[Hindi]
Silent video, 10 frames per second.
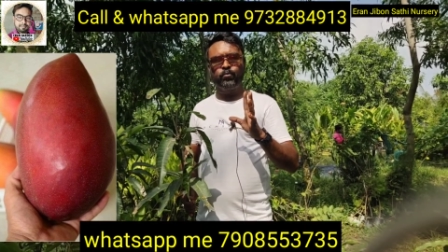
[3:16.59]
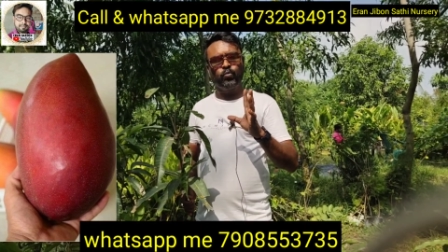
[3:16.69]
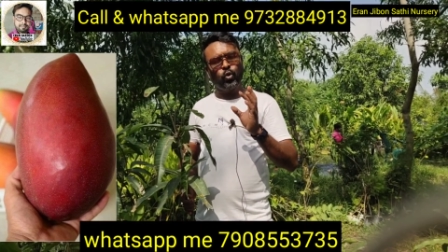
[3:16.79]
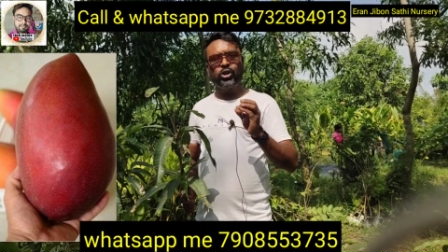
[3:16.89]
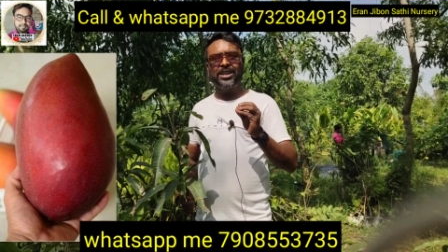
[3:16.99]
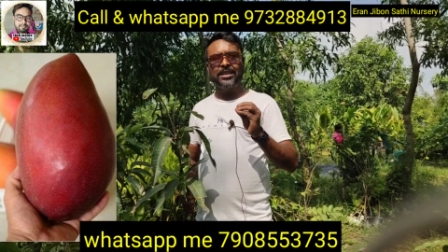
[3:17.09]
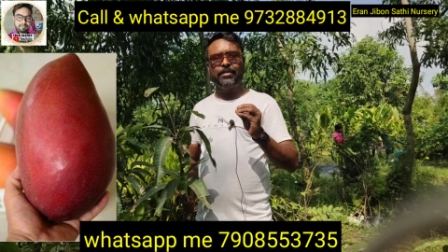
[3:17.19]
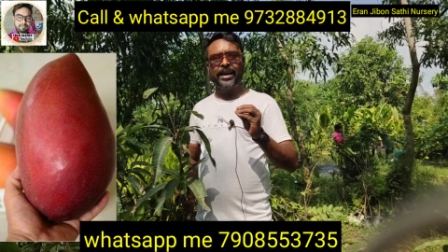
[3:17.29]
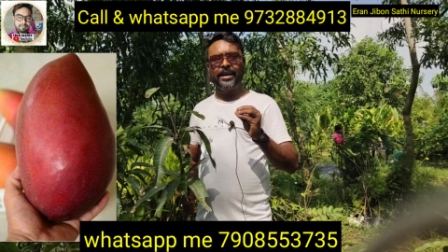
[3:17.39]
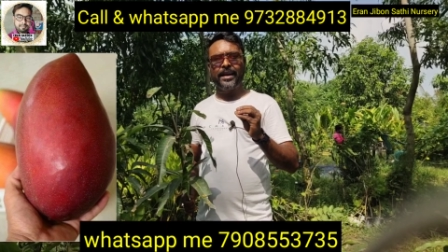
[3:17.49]
बहुत ही अच्छा
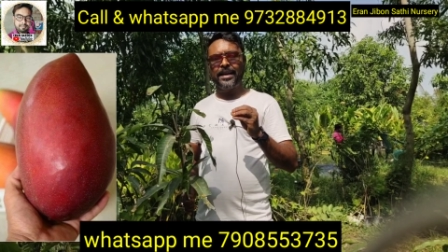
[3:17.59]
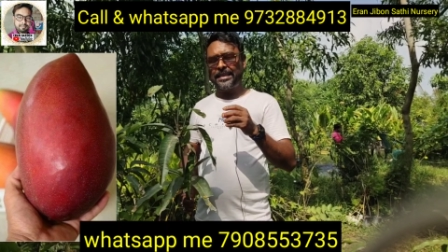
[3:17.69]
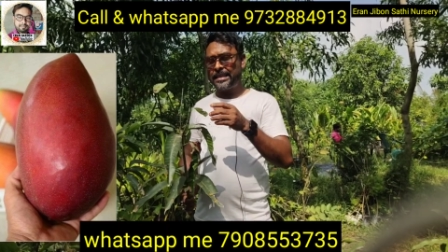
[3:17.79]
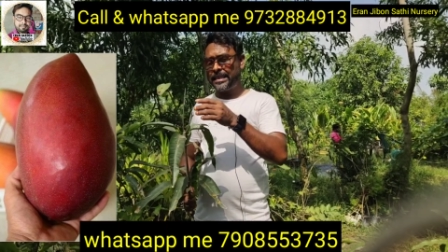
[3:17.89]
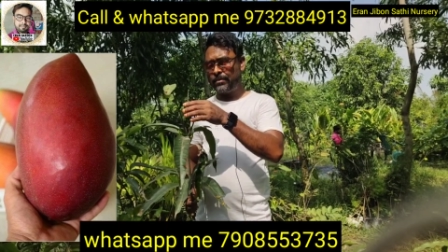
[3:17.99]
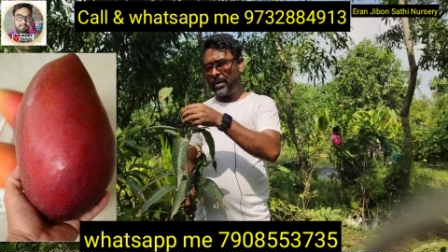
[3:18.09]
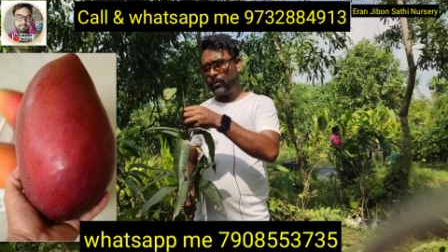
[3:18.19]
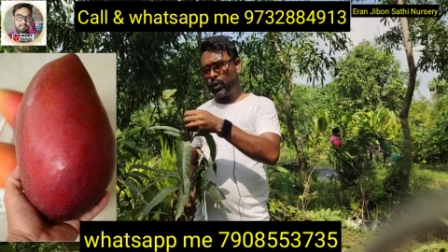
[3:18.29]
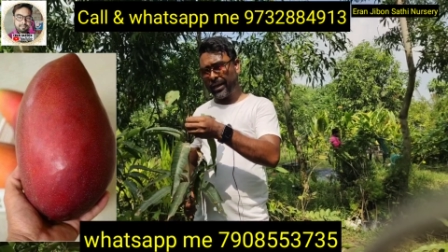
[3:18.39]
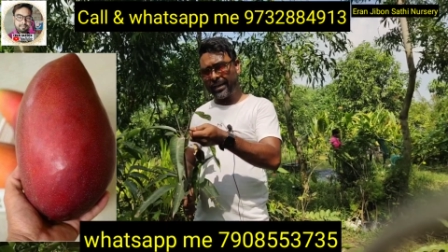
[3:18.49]
वैरायटी है जिनसिंग
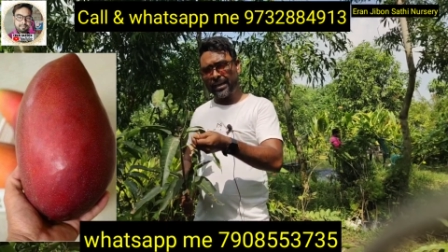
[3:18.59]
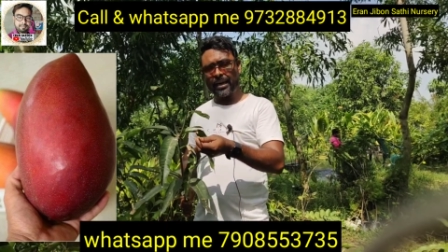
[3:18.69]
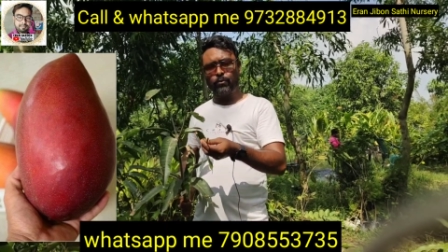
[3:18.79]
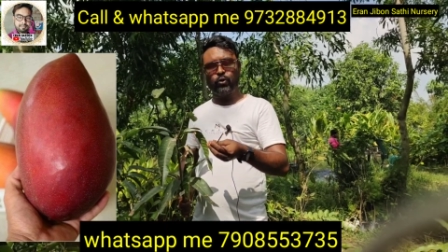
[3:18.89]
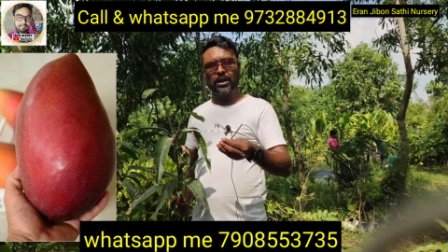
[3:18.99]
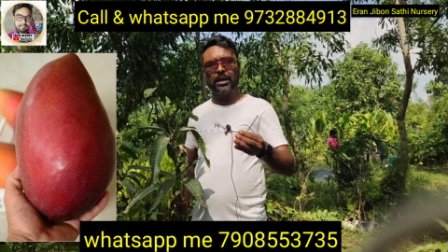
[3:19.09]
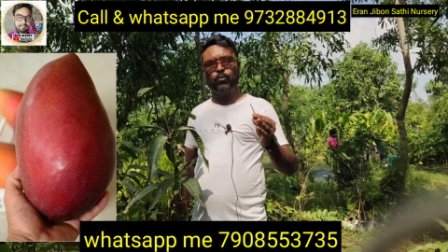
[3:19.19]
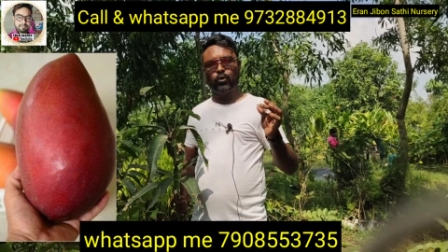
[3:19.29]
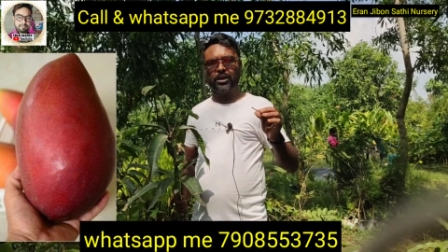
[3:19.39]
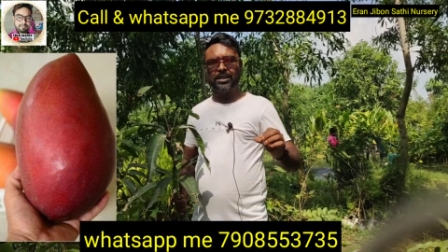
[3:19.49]
मैंगो रेड कलर में होता है
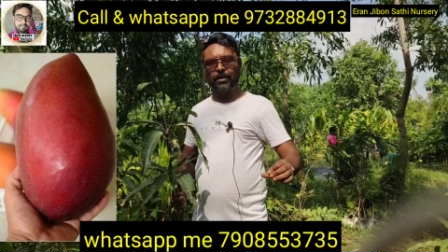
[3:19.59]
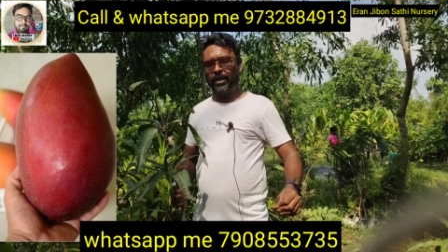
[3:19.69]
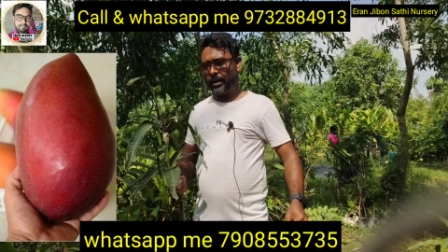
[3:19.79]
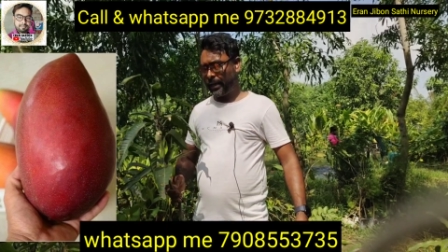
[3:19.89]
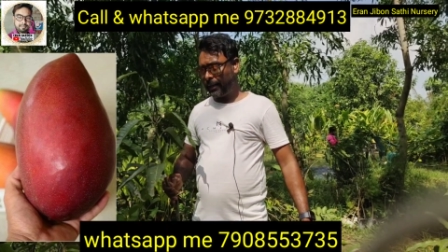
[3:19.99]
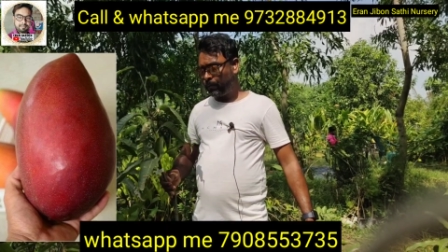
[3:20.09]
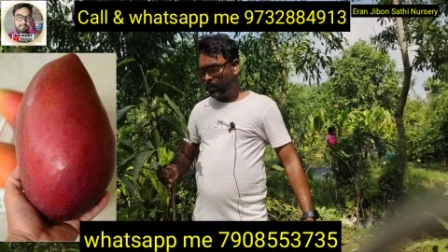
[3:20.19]
बहुत ही अच्छा वैरायटी है